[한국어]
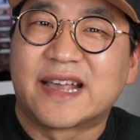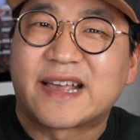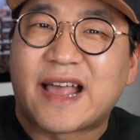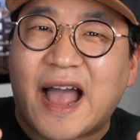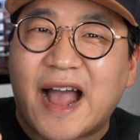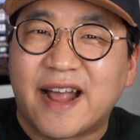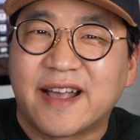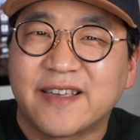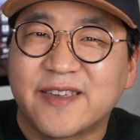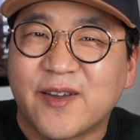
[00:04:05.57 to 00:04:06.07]

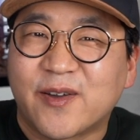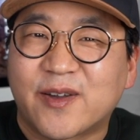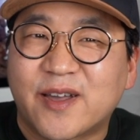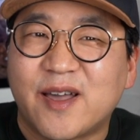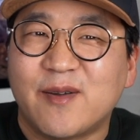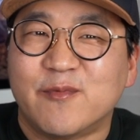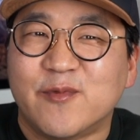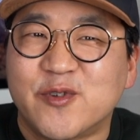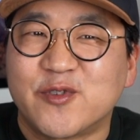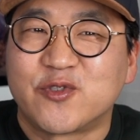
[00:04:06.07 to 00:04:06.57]

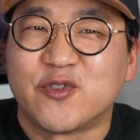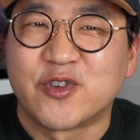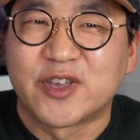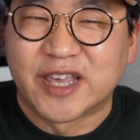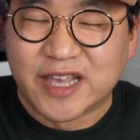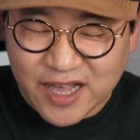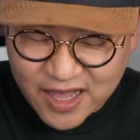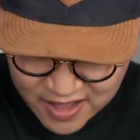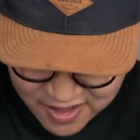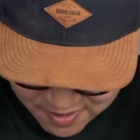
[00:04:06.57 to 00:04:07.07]
강력한
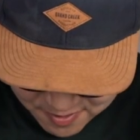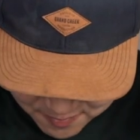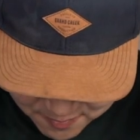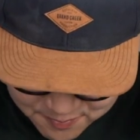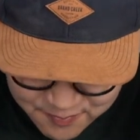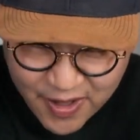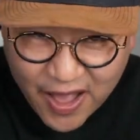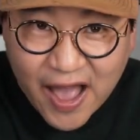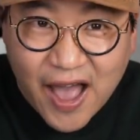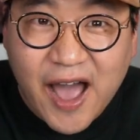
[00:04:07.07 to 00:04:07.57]
물줄기가
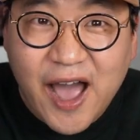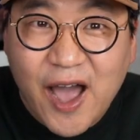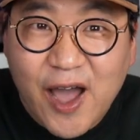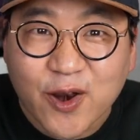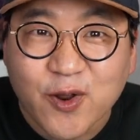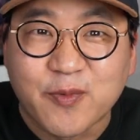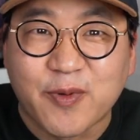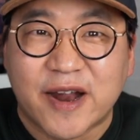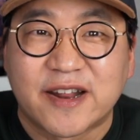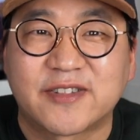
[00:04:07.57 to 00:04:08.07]

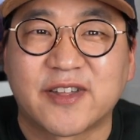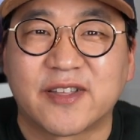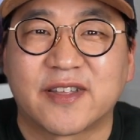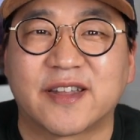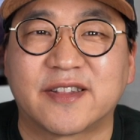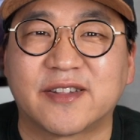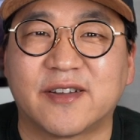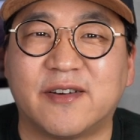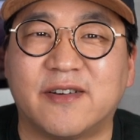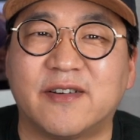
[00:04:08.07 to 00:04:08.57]
바로
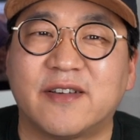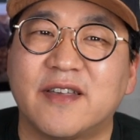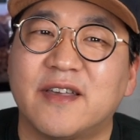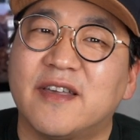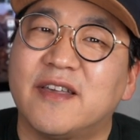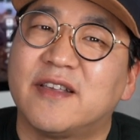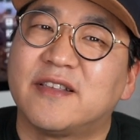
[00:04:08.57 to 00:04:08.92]
발사돼서